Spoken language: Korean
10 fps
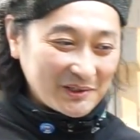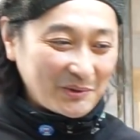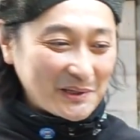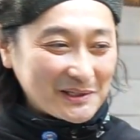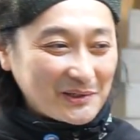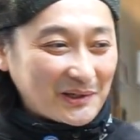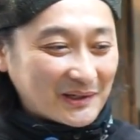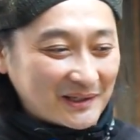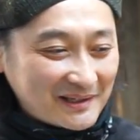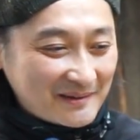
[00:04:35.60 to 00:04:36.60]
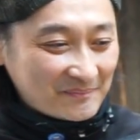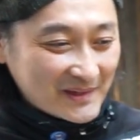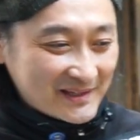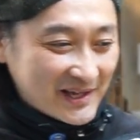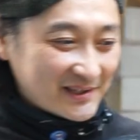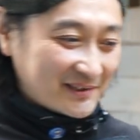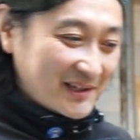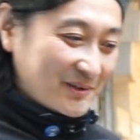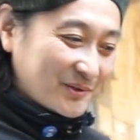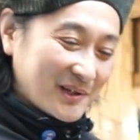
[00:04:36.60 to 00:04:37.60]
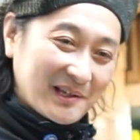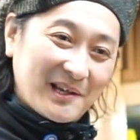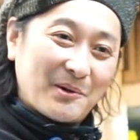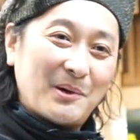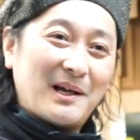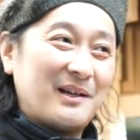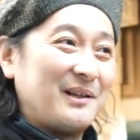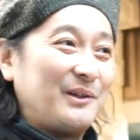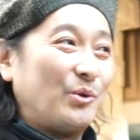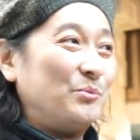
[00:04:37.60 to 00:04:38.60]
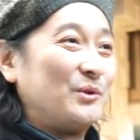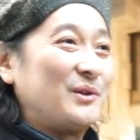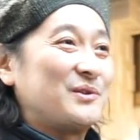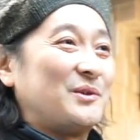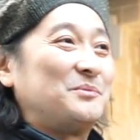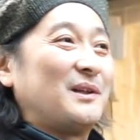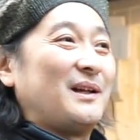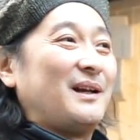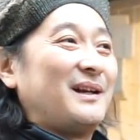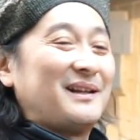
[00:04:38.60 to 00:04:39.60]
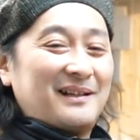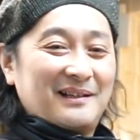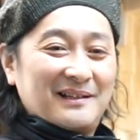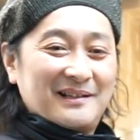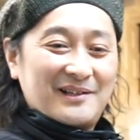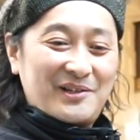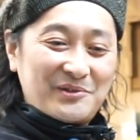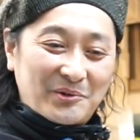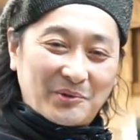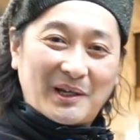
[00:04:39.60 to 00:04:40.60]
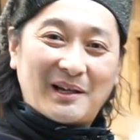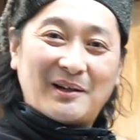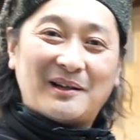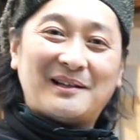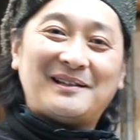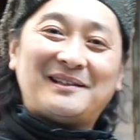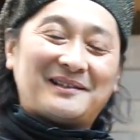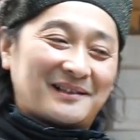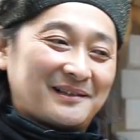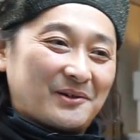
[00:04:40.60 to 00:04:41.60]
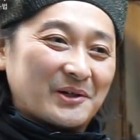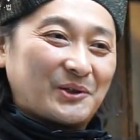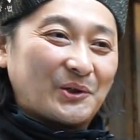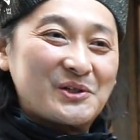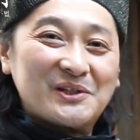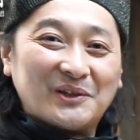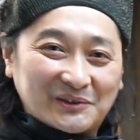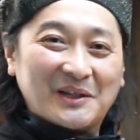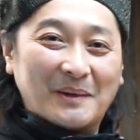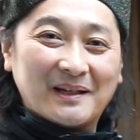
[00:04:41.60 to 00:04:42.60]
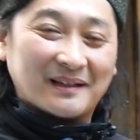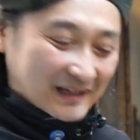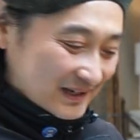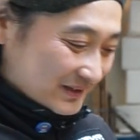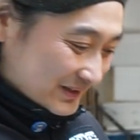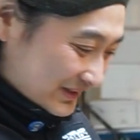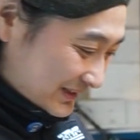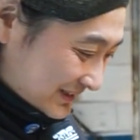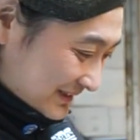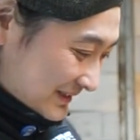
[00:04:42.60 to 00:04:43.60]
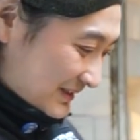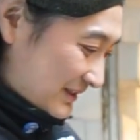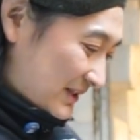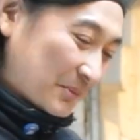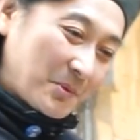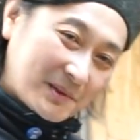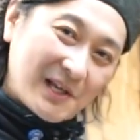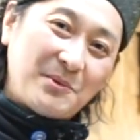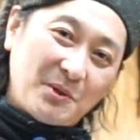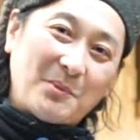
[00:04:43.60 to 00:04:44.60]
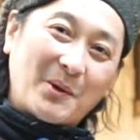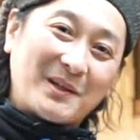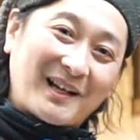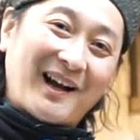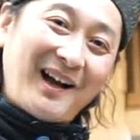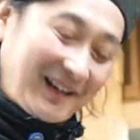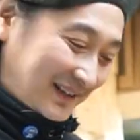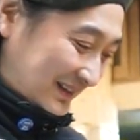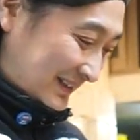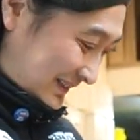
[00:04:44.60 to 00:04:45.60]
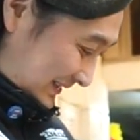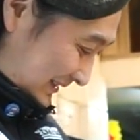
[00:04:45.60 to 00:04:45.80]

서울에서 제사상으로 올라가는 이 돔들은 전부 다 신선도가 어, 거의 떨어지는 것들이 많이 가죠 예. 대부분 사시미로 먹으니까 예.